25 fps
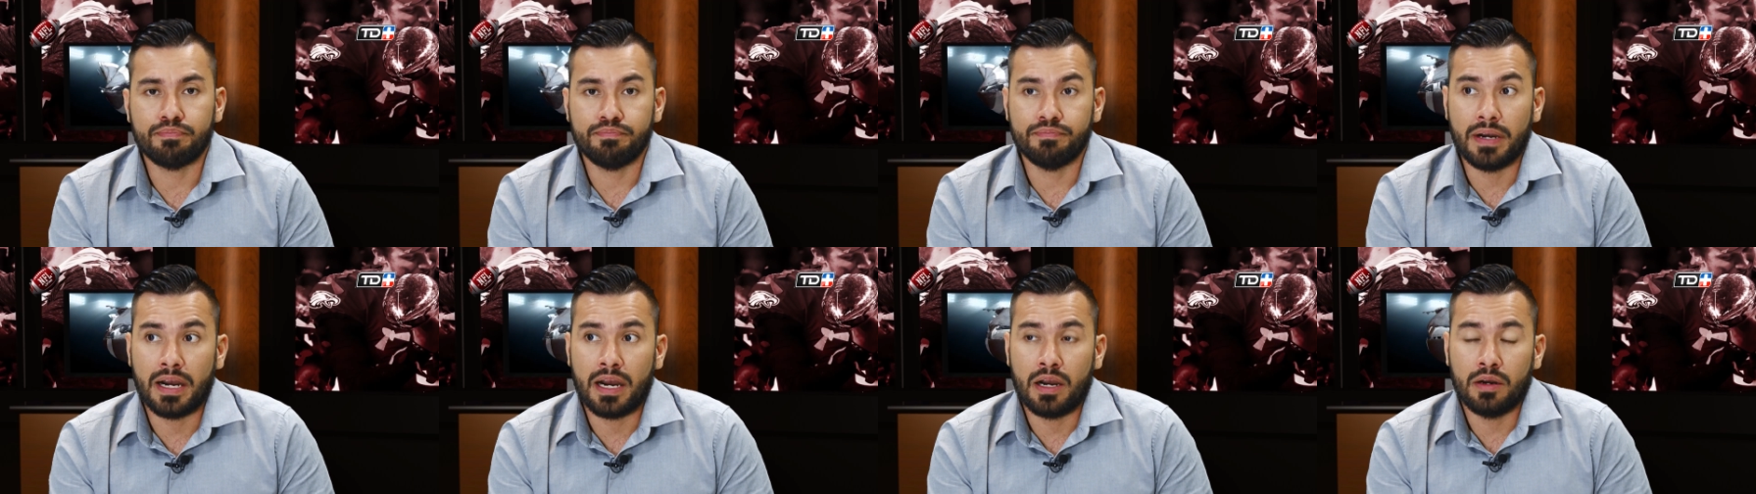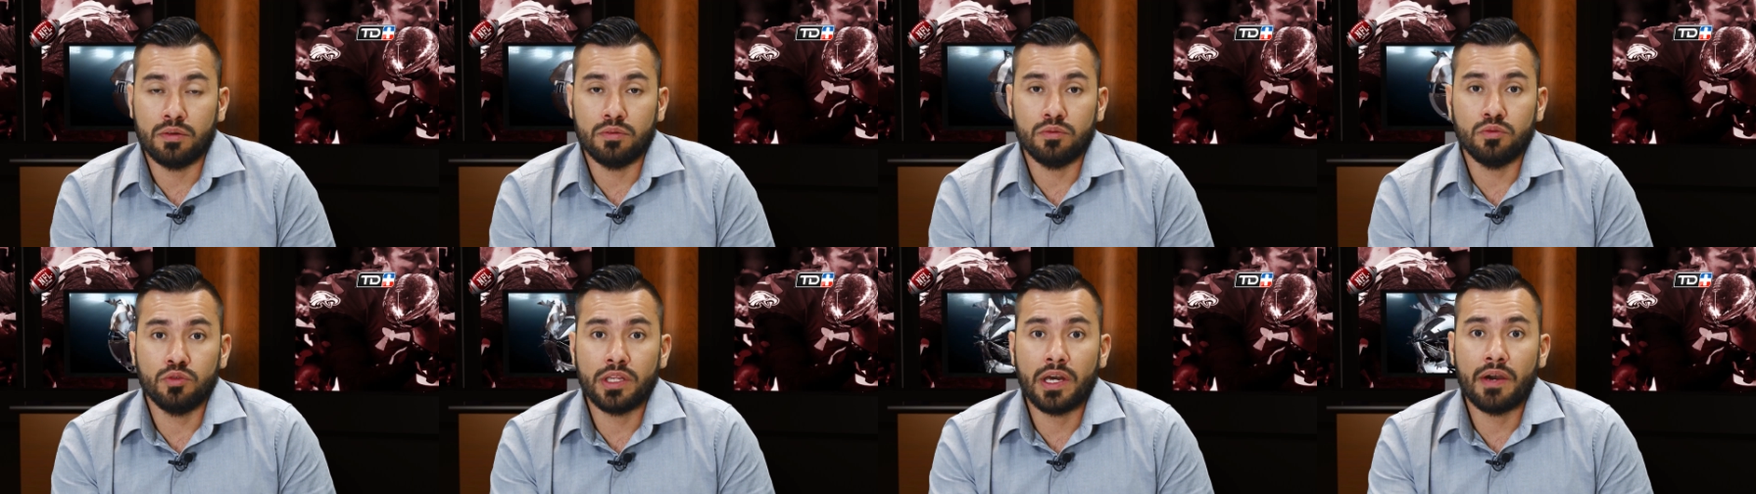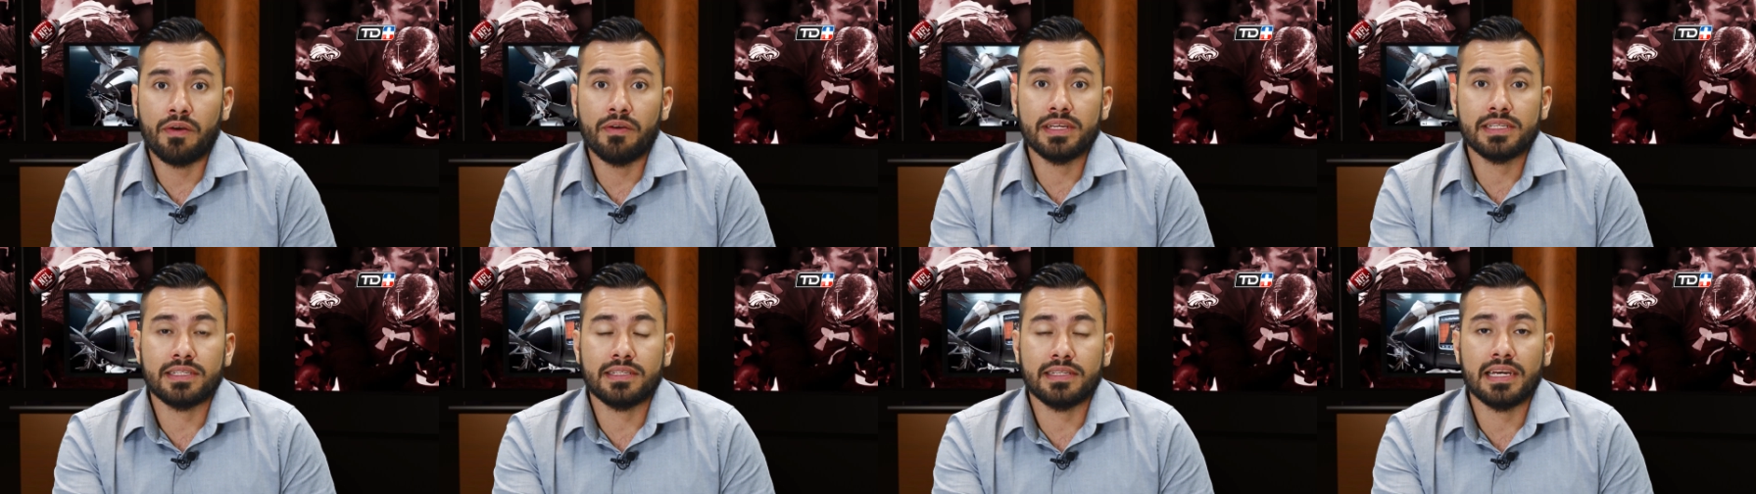Ah, una
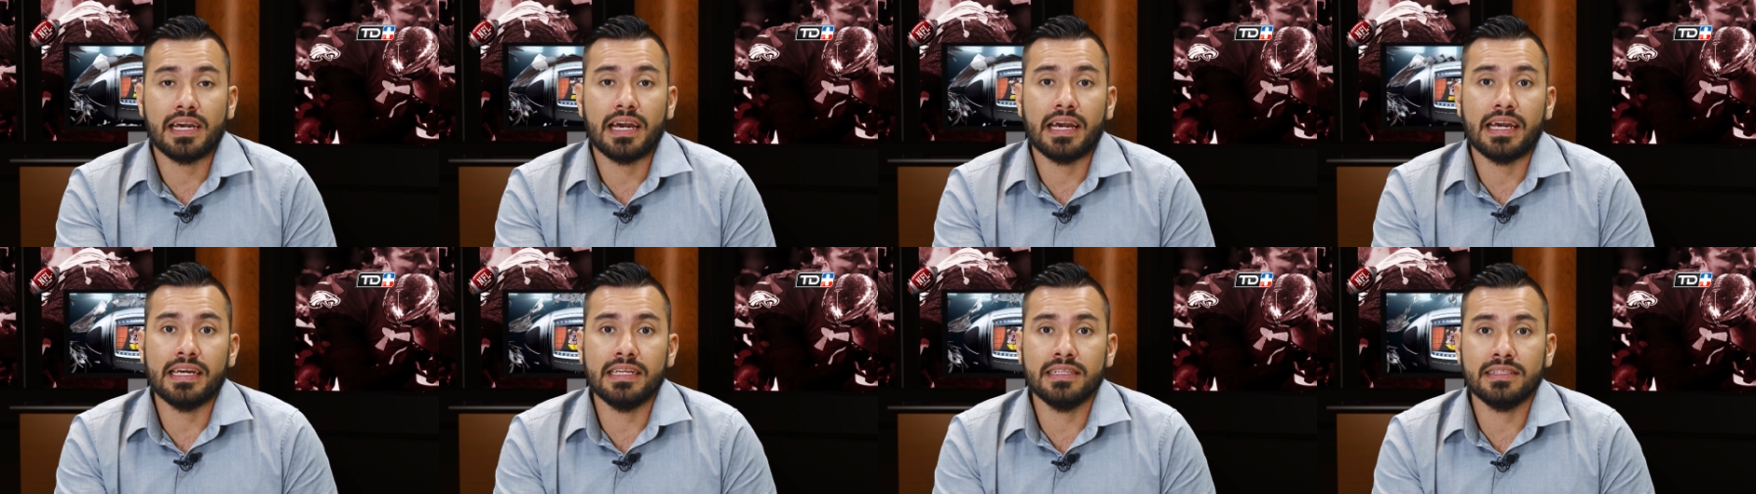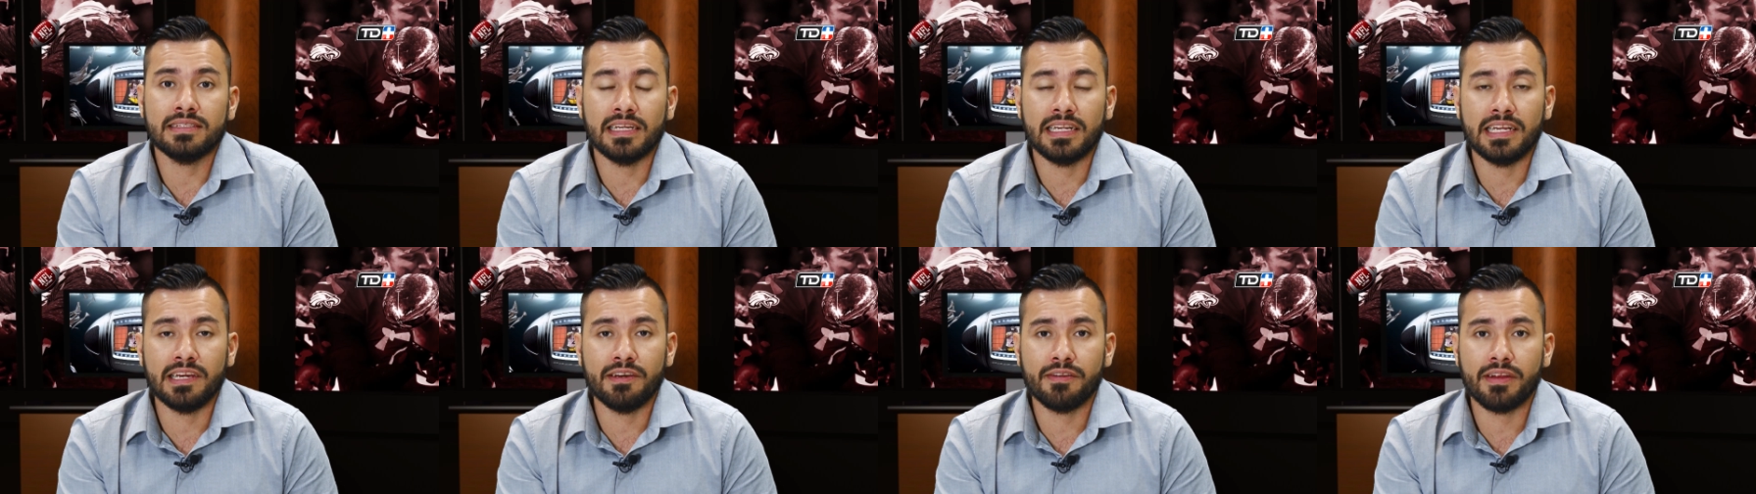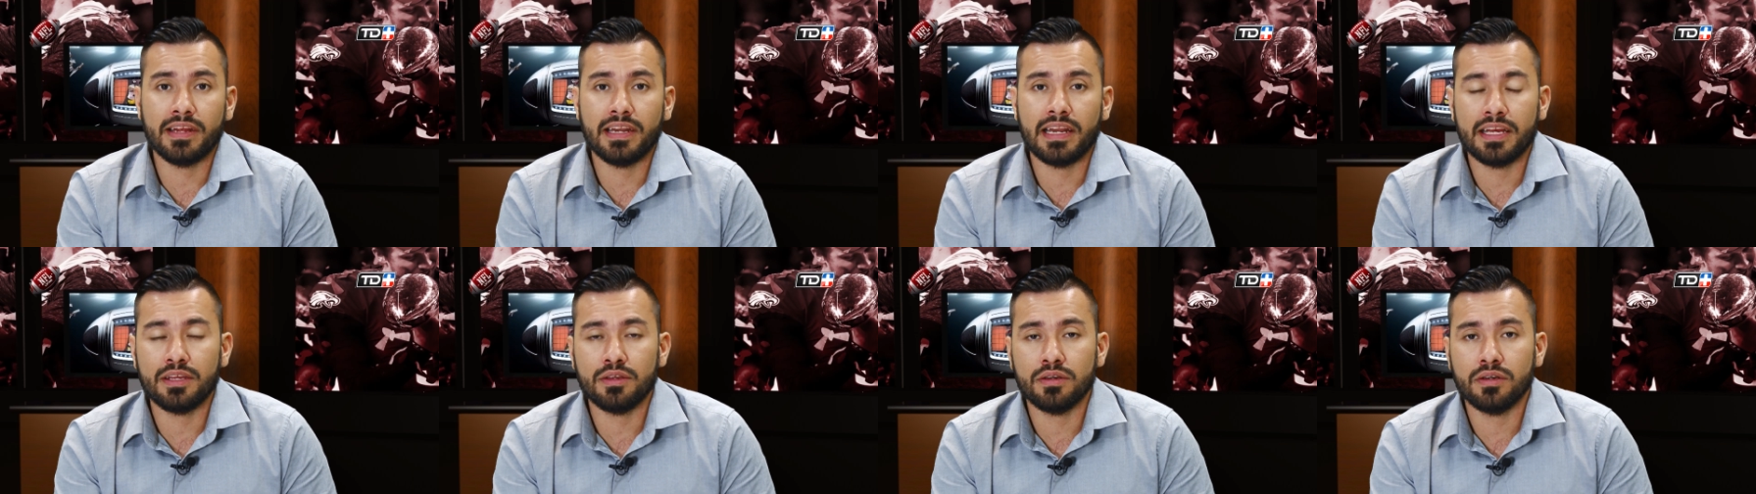vez sea gente libre
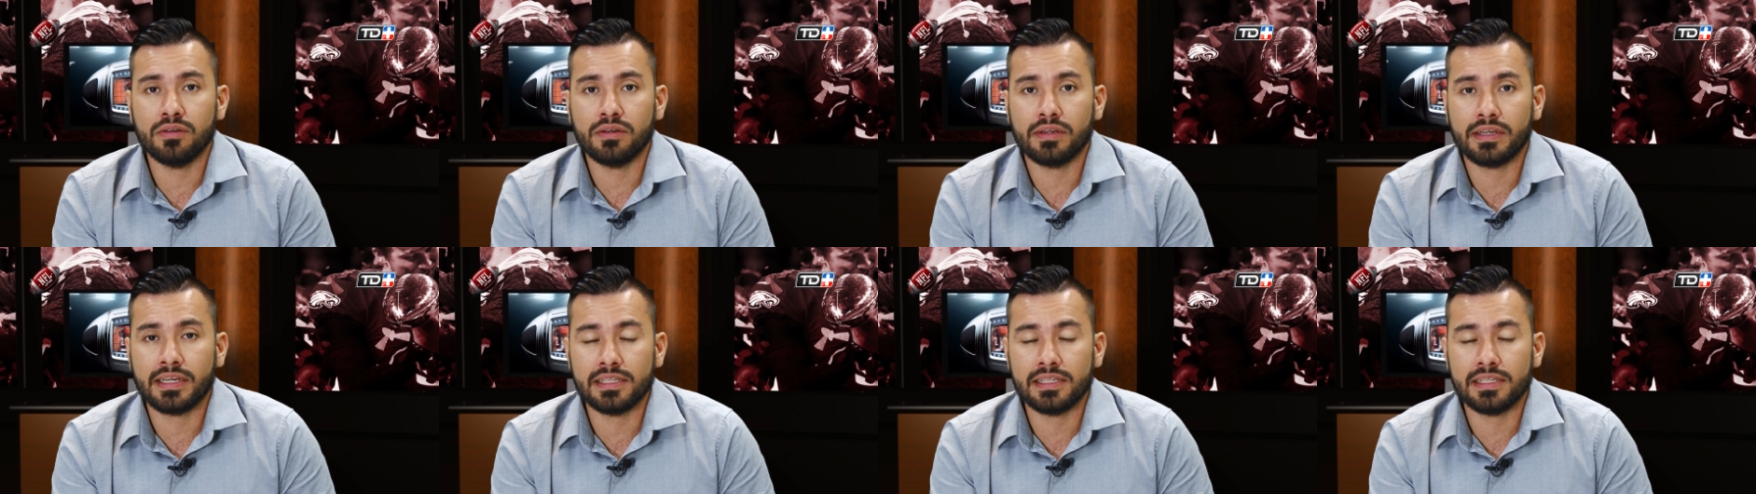el año